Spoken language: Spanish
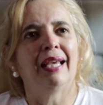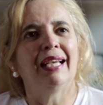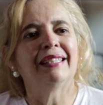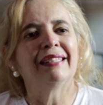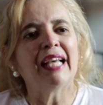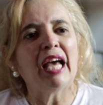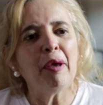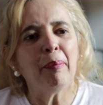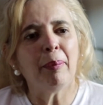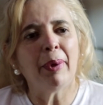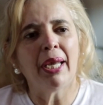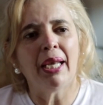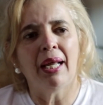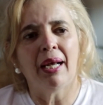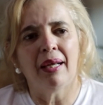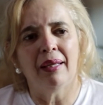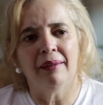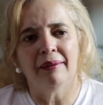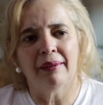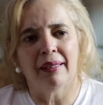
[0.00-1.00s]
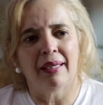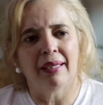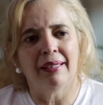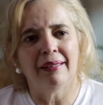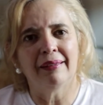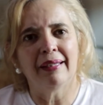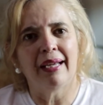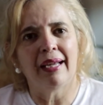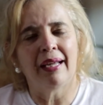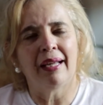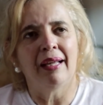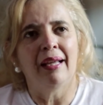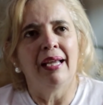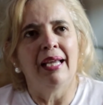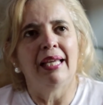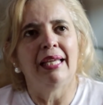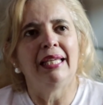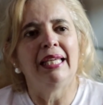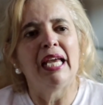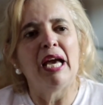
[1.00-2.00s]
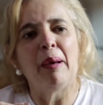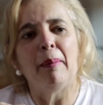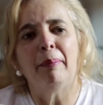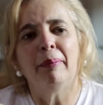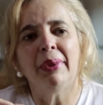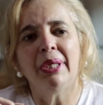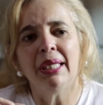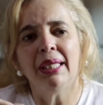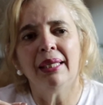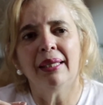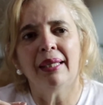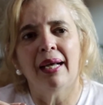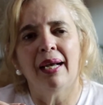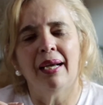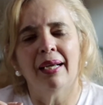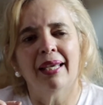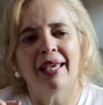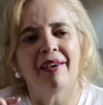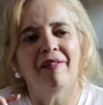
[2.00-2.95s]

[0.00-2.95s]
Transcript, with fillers: esa esperanza, esa llamita